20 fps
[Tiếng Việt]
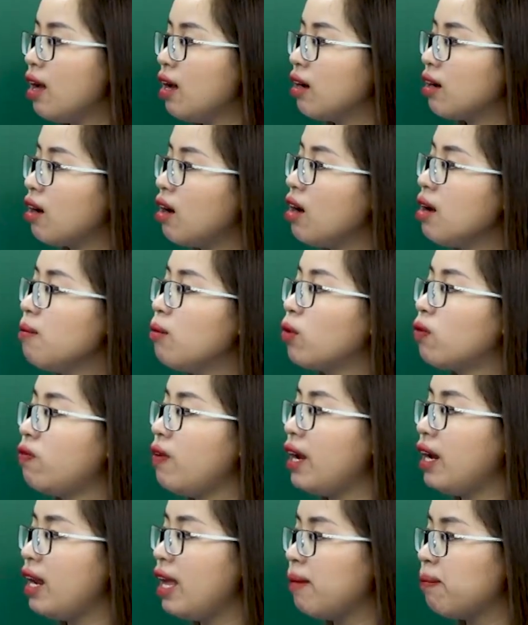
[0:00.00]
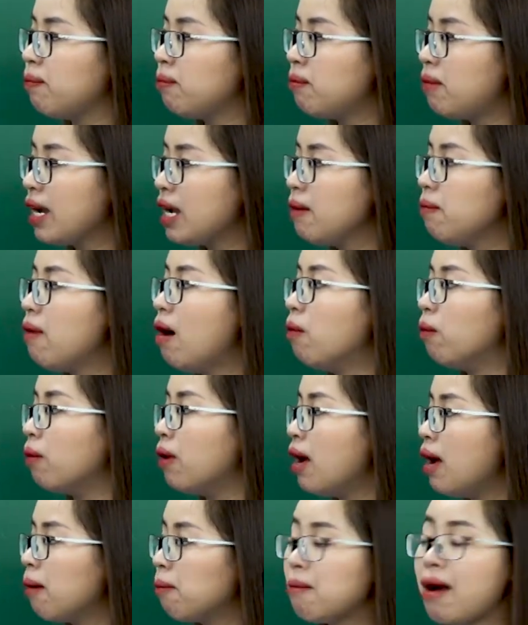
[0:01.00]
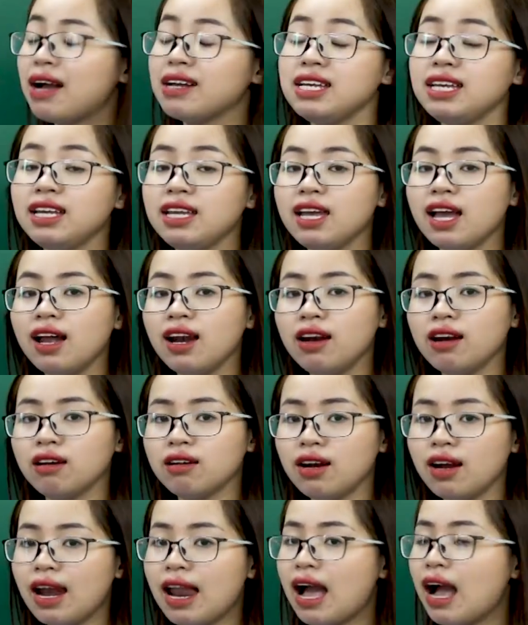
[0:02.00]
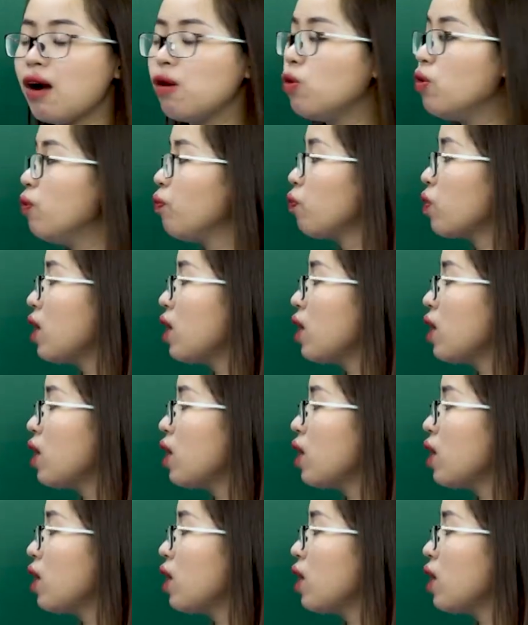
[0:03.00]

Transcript: Gợi một vẻ đẹp bay bổng mang ý nghĩa lớn lao,